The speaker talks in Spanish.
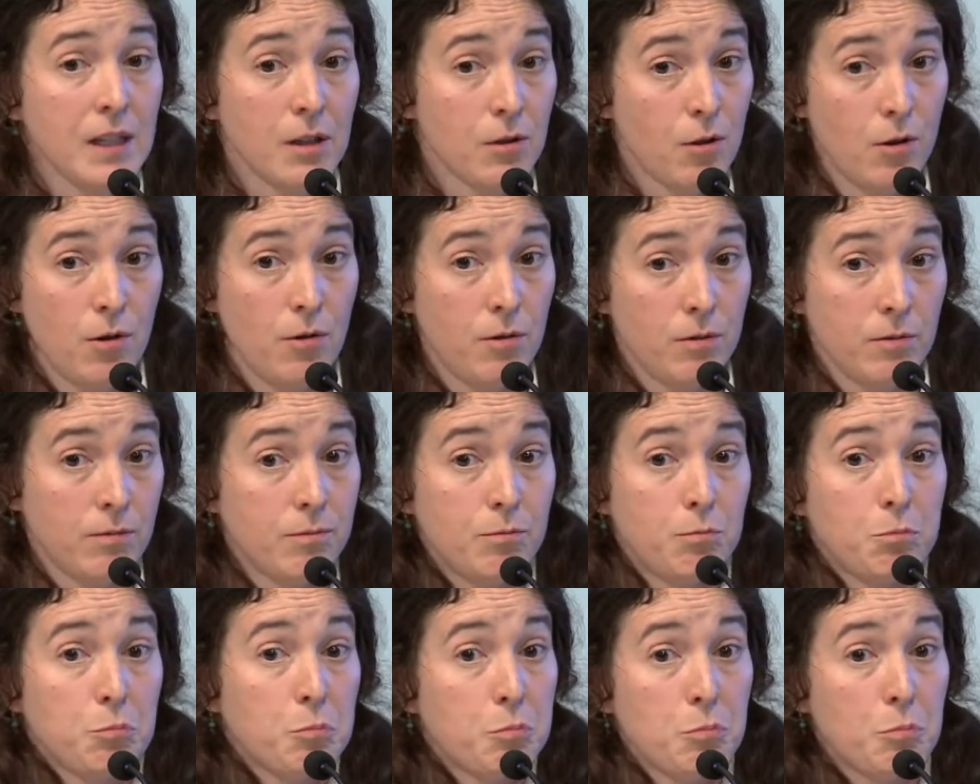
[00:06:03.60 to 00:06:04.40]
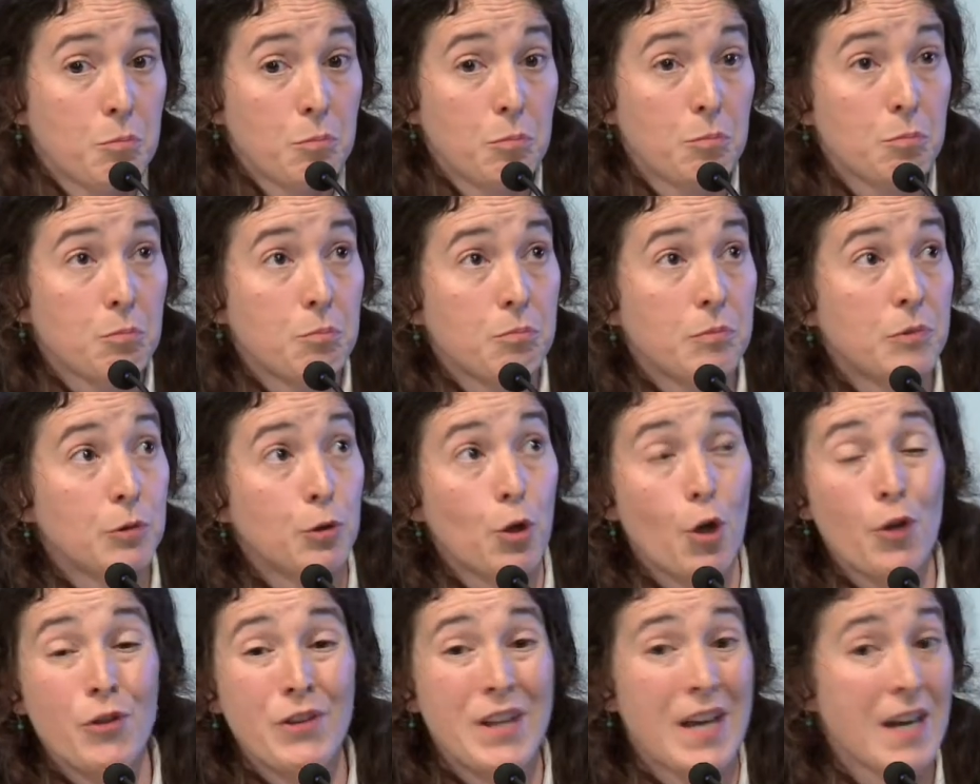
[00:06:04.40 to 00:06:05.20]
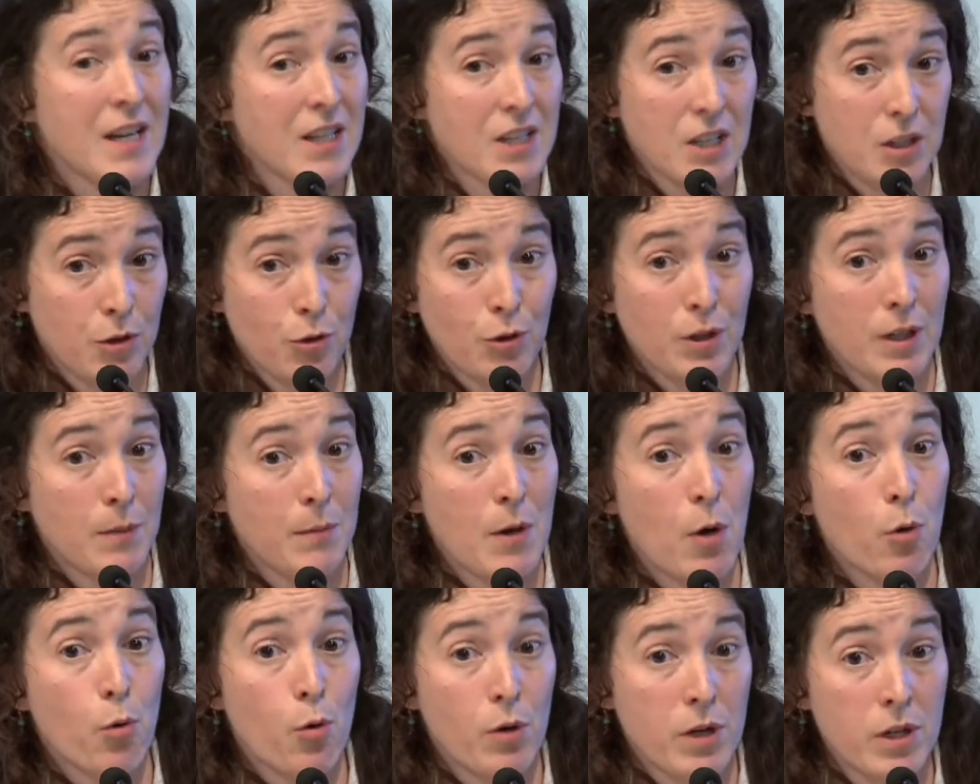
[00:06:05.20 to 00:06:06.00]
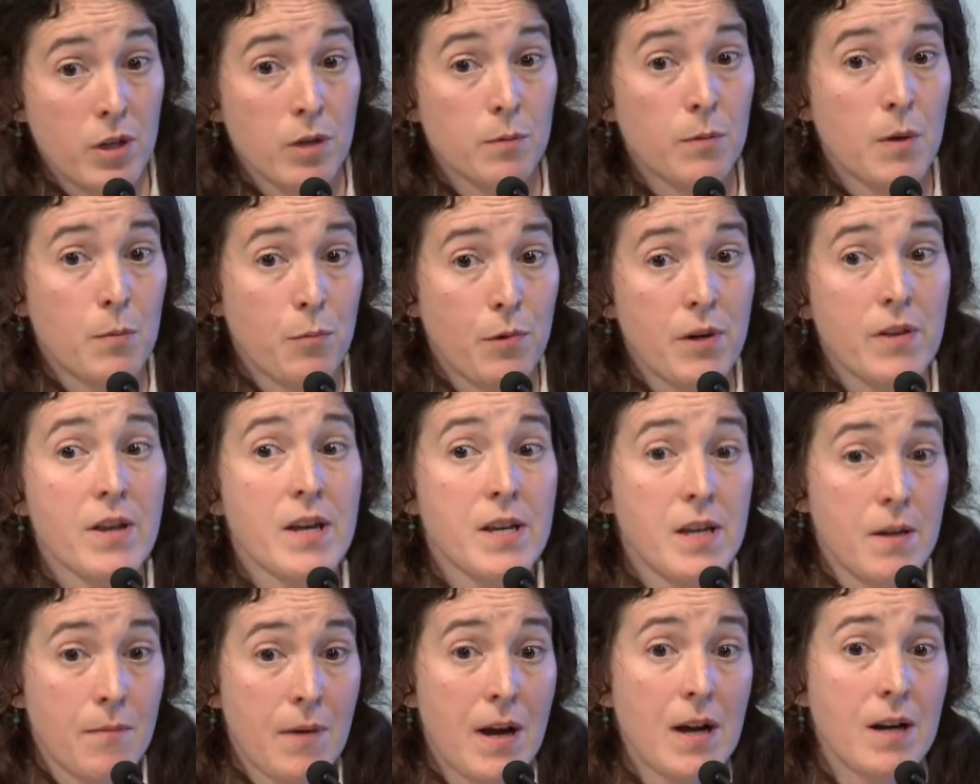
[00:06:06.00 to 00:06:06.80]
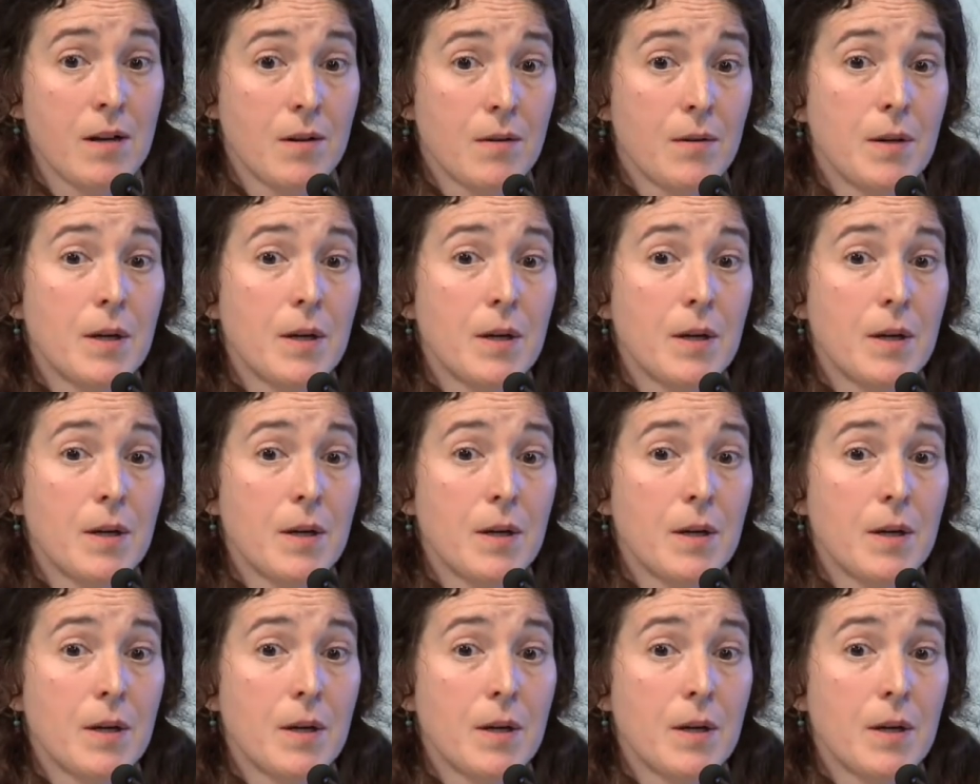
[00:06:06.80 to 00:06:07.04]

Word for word: con donde a esto que me ha ocurrido me pueda llevar,